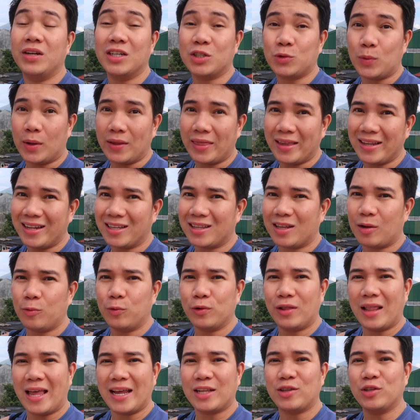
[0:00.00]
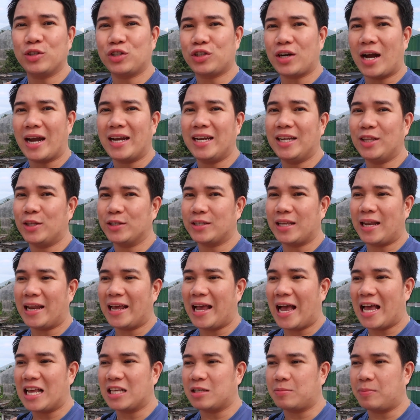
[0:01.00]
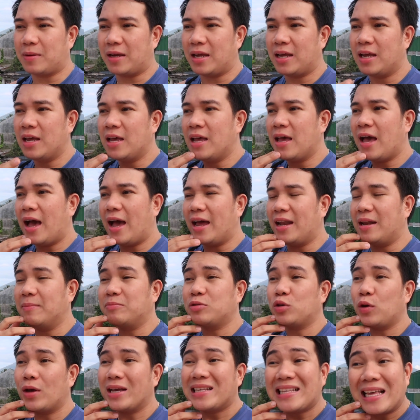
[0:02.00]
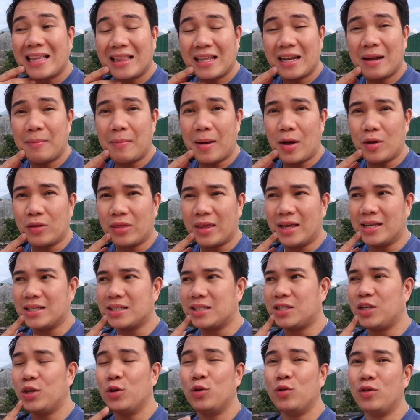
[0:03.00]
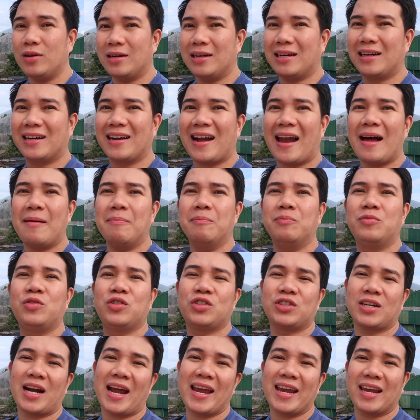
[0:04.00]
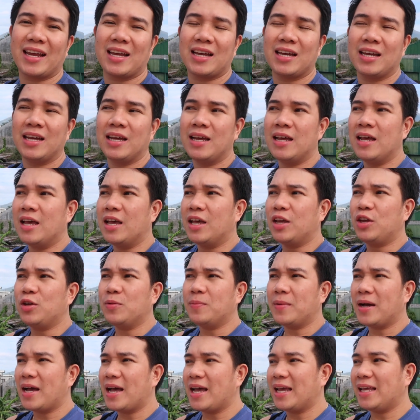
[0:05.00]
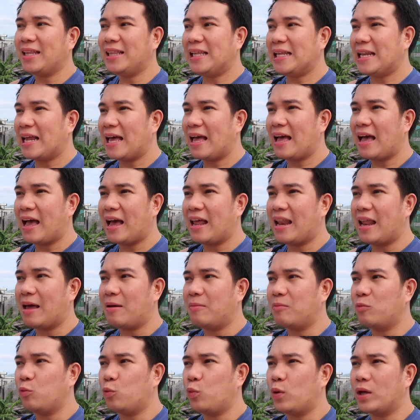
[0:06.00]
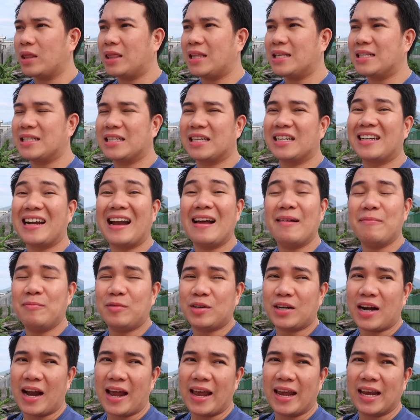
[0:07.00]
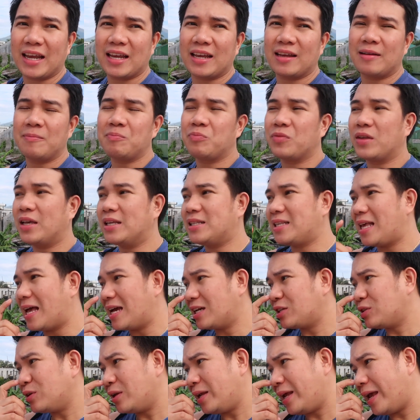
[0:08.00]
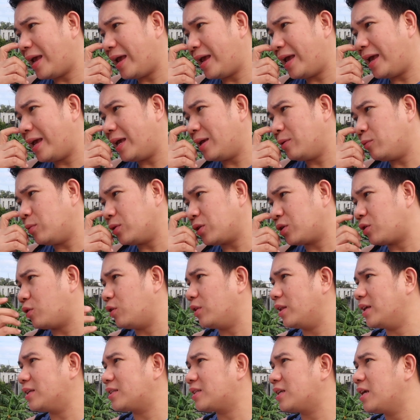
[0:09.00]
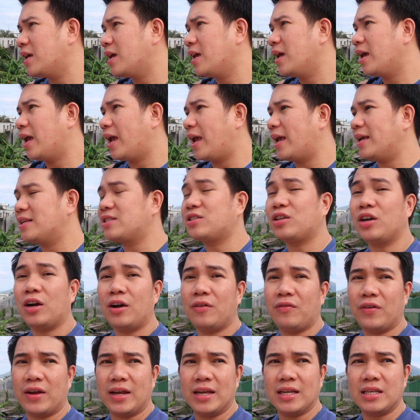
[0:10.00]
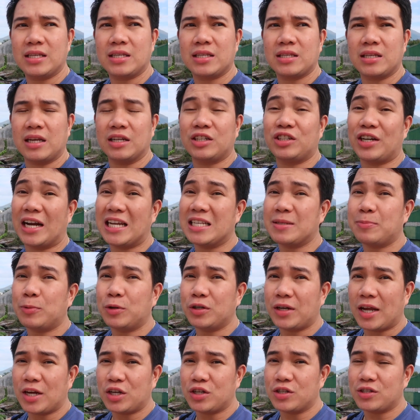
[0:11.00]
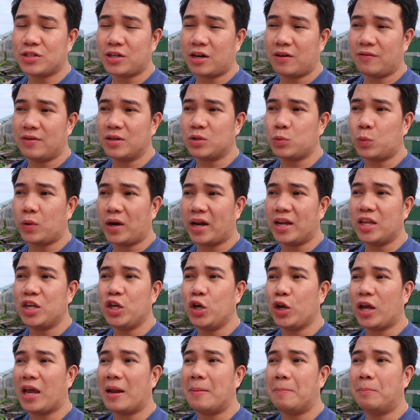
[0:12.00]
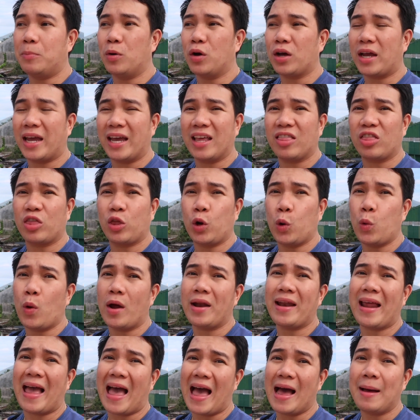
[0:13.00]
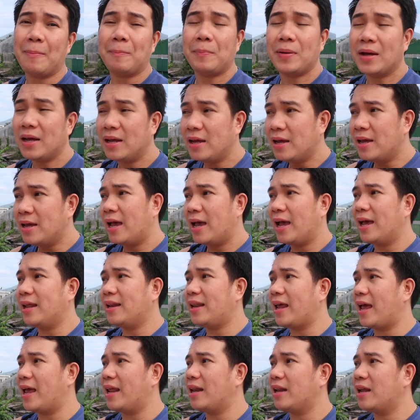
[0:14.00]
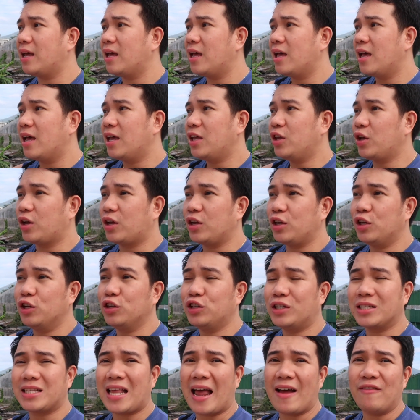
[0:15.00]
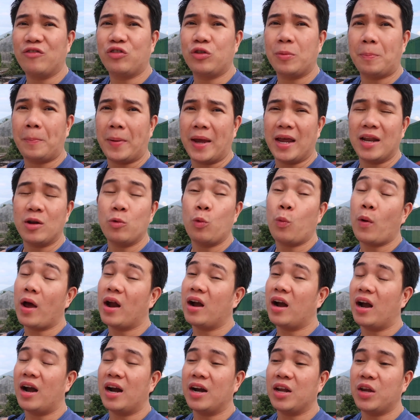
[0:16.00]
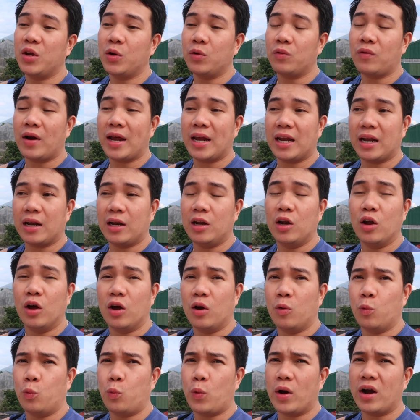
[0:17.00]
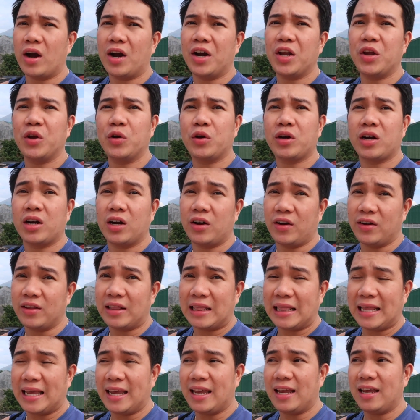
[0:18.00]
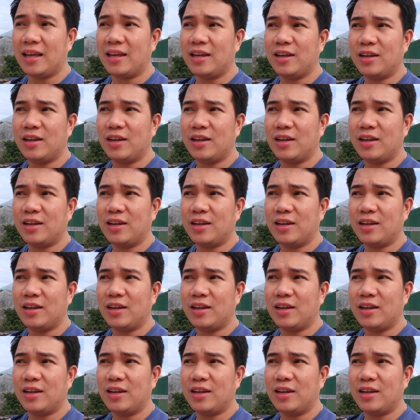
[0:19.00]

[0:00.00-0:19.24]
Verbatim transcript: there's one thing that I would like to try dito sa Legazpi and I'm so excited about is yung Grab Trike. Yung mga hindi nakakaalam what is Grab Trike, It's actually a, what they call this, a service, a transportation service wherein you can book it through an app and then you, you just have to pin where are you right, uh, where are you currently